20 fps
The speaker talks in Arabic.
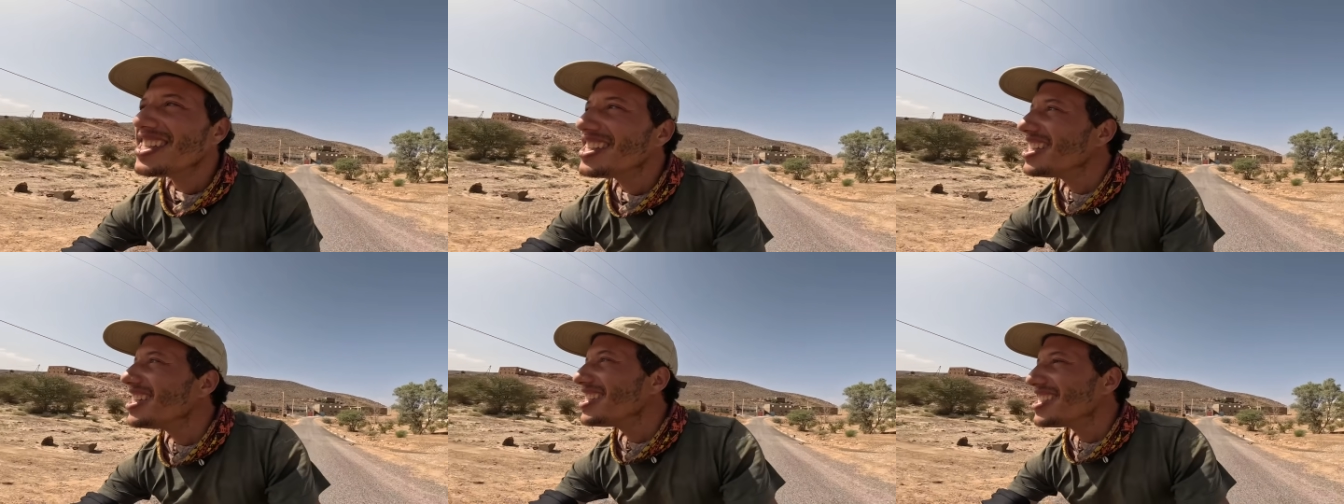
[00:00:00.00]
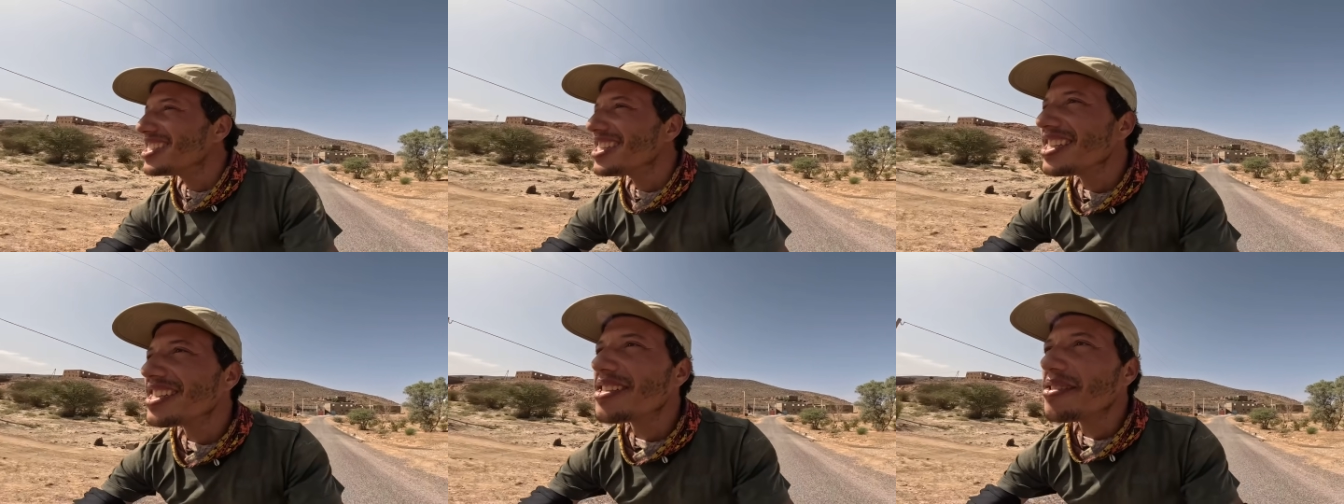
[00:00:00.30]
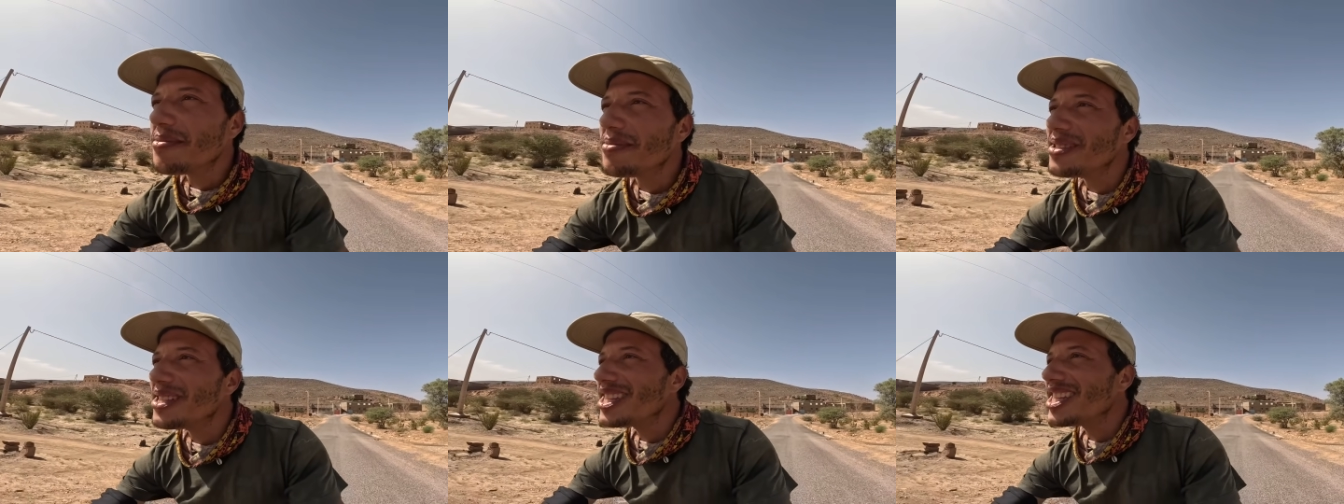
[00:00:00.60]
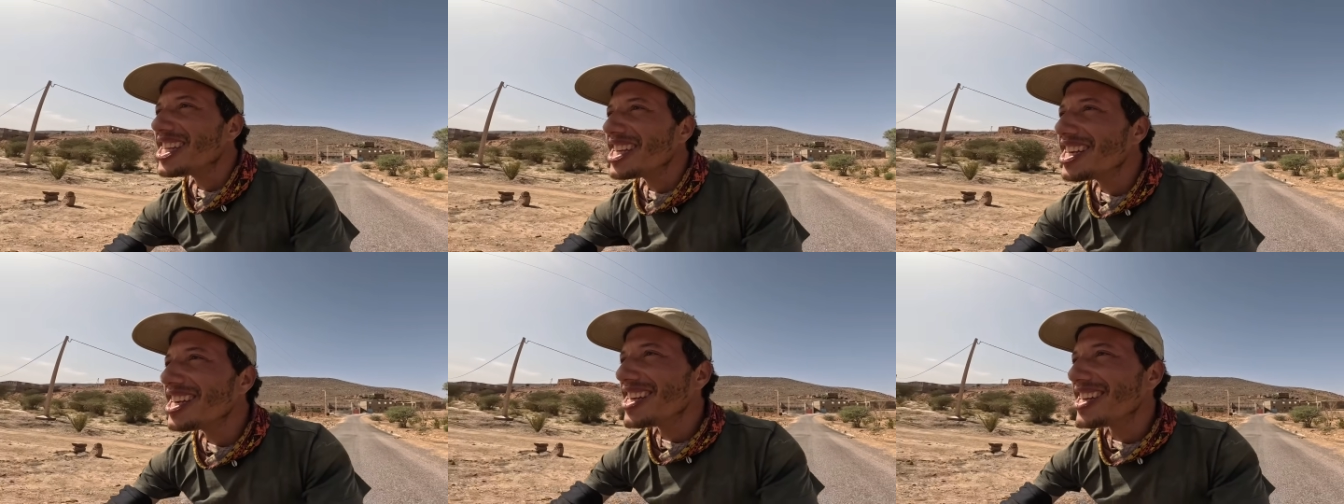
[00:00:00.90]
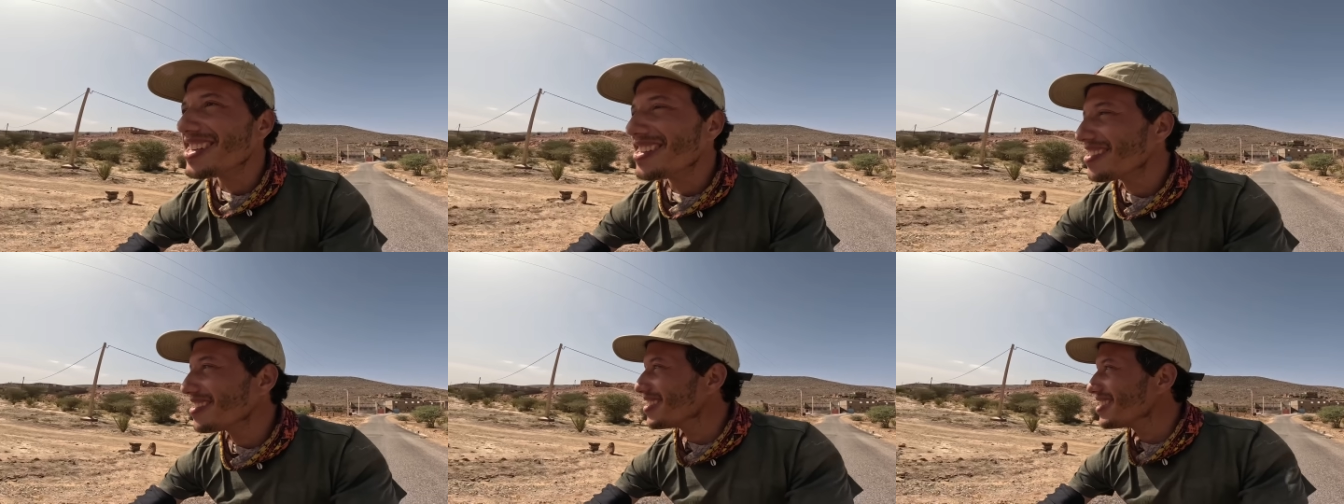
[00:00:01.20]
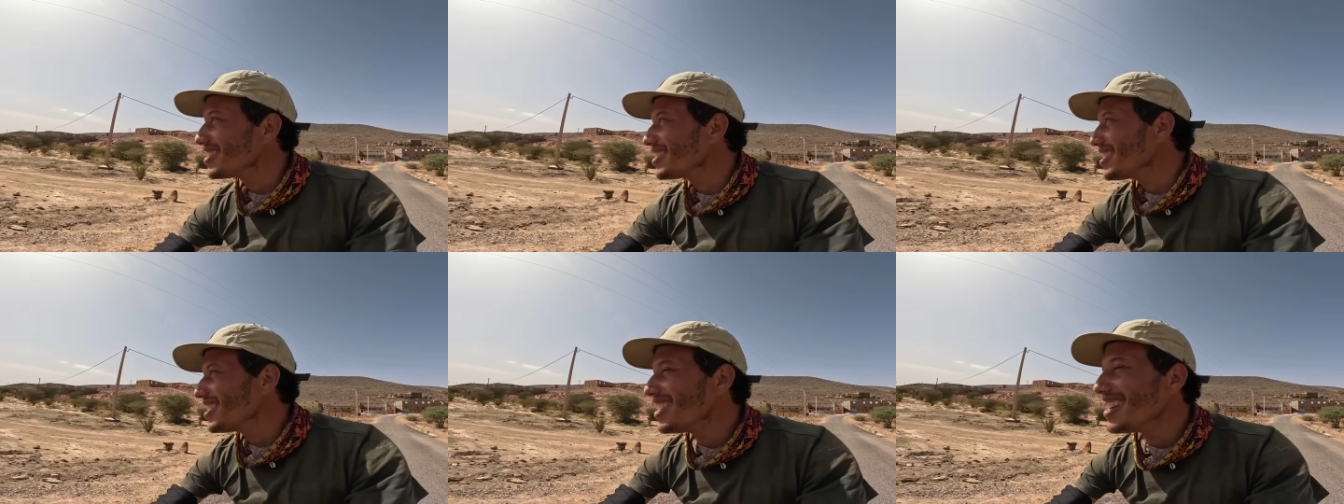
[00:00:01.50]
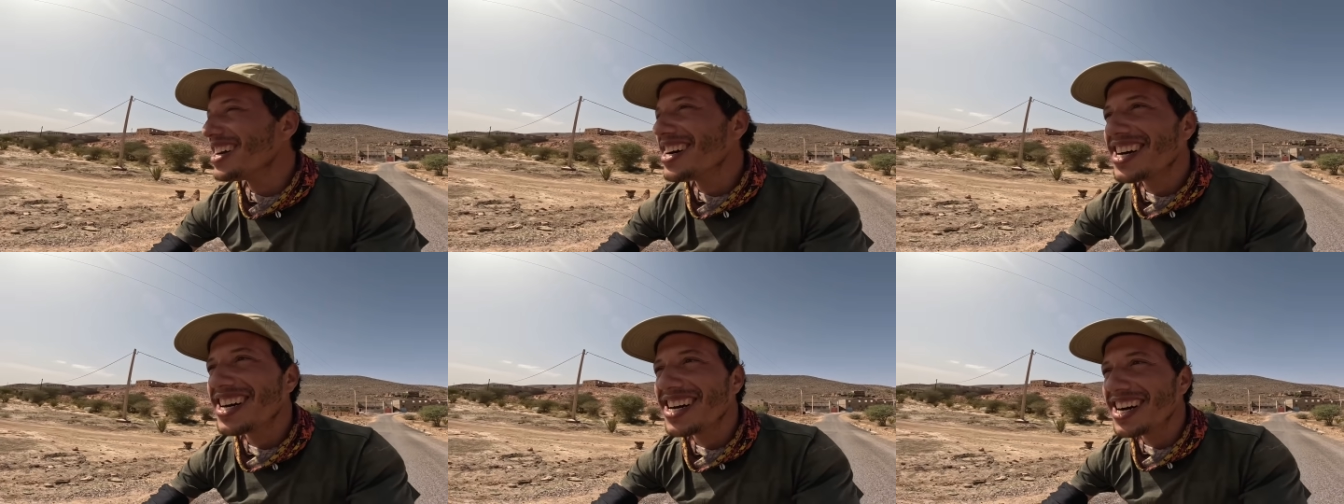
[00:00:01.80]
الدجاج البندي
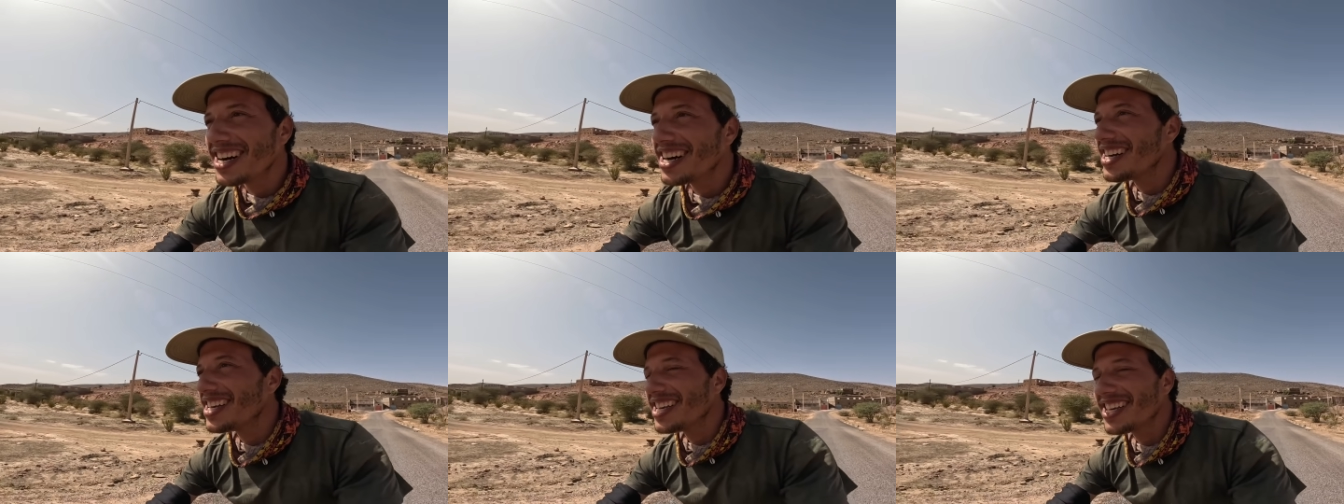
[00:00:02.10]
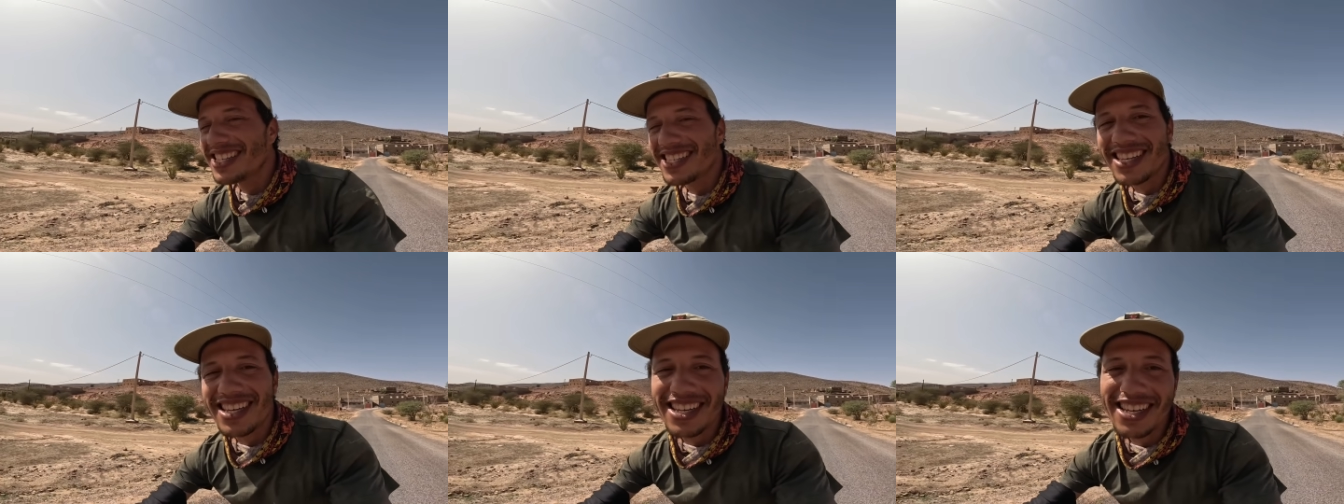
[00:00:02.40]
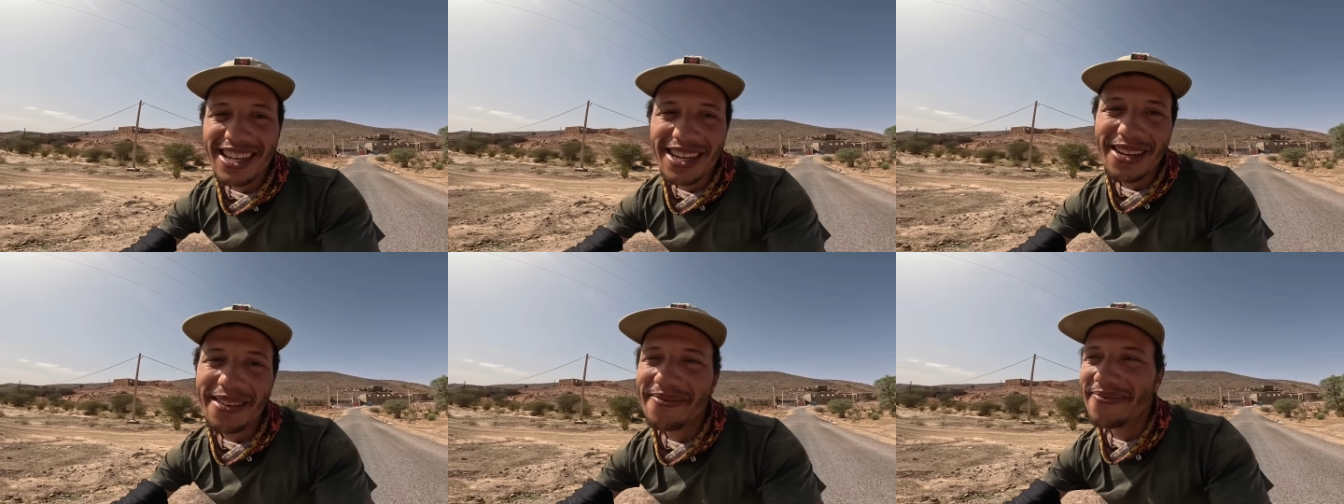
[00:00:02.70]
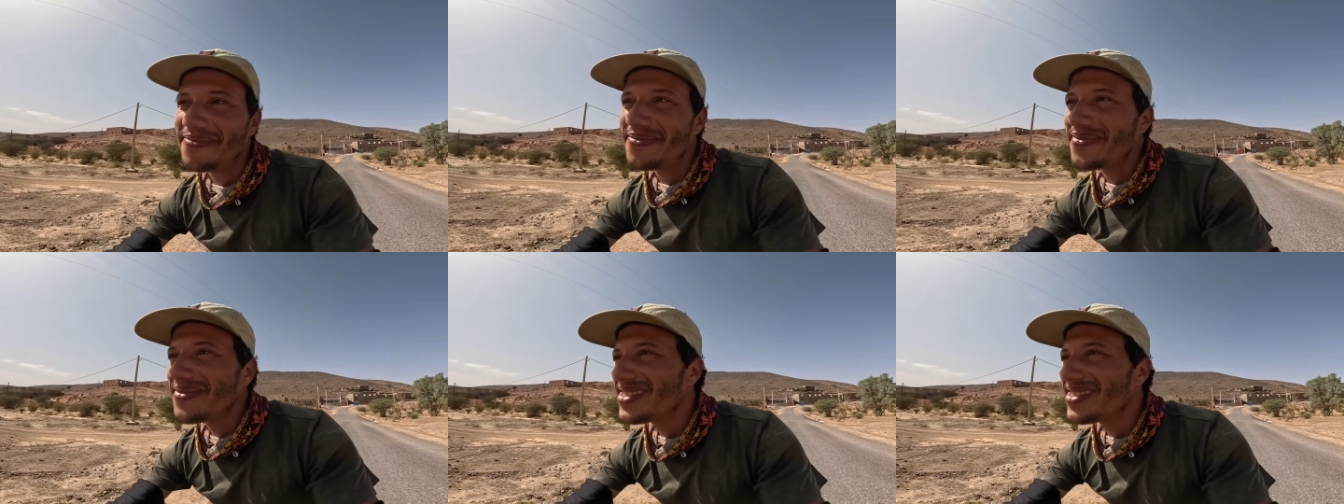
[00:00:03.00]
اه يا سلام